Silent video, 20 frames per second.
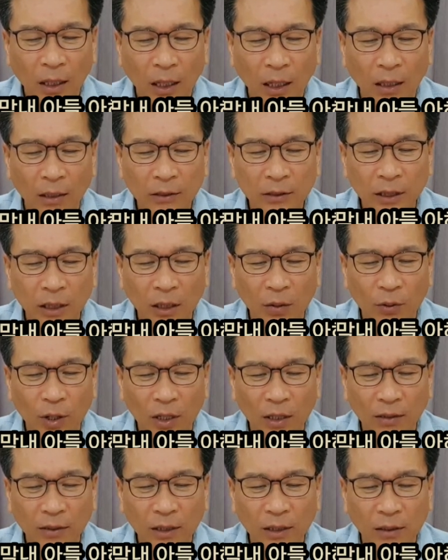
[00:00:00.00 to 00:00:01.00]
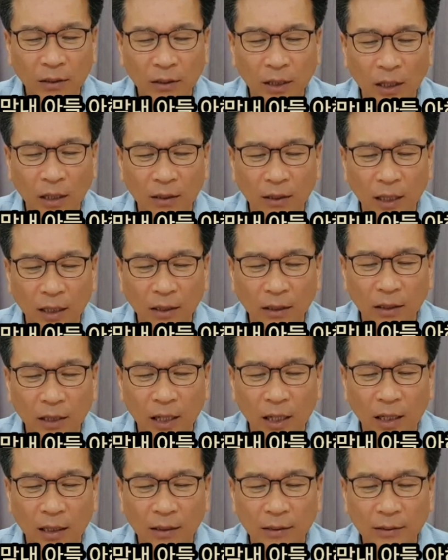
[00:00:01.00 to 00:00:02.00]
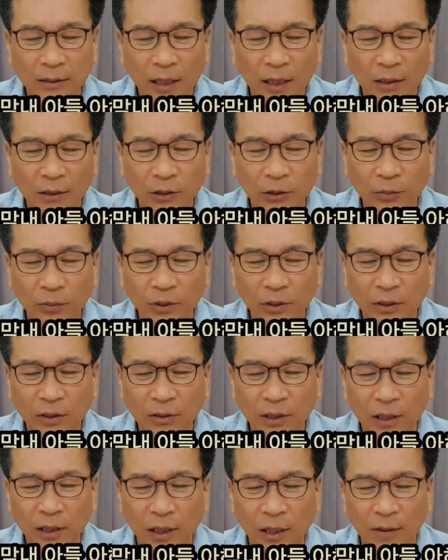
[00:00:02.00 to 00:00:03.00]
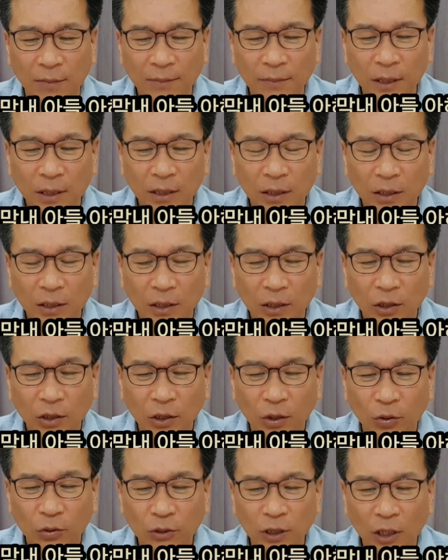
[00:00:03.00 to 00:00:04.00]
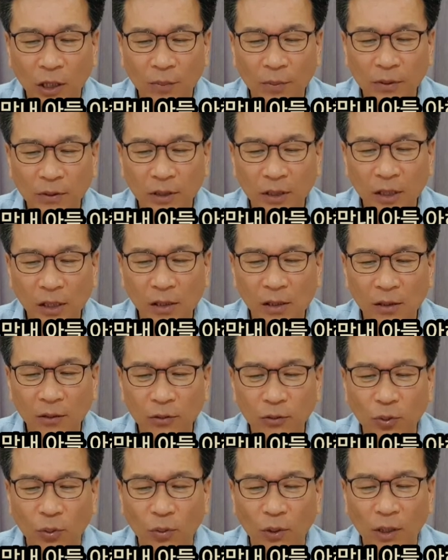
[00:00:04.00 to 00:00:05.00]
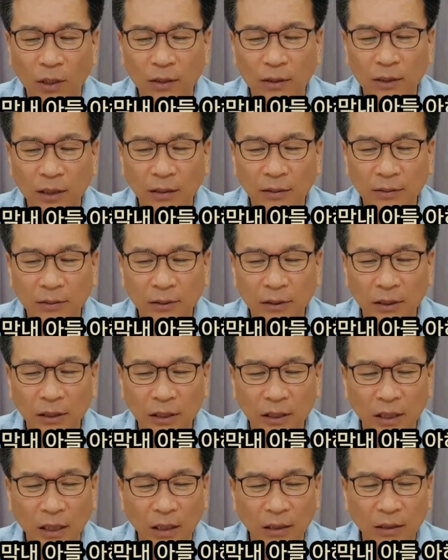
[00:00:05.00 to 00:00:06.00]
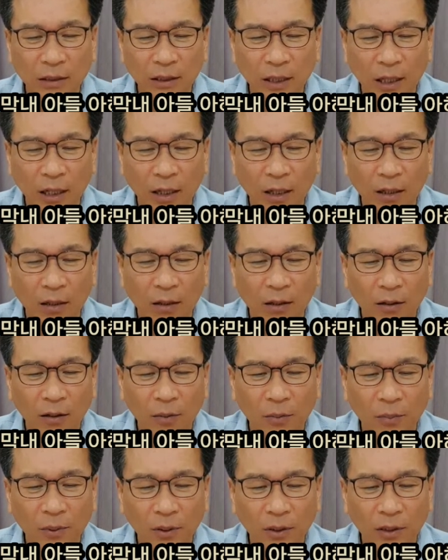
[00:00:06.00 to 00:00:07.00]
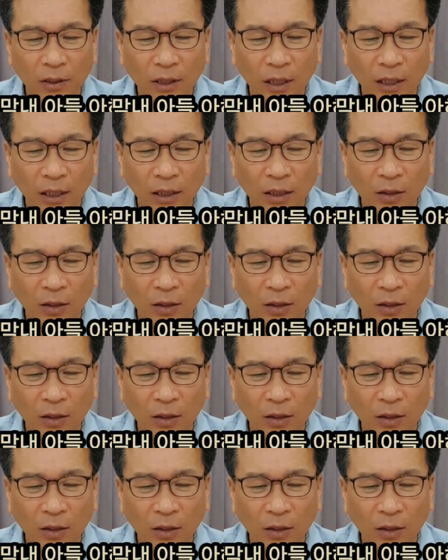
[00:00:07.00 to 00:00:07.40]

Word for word: 아시아가 왕이 될 때 나이가 42세라 예루살렘에서 1년 동안 다스리니라. 그의 어머니의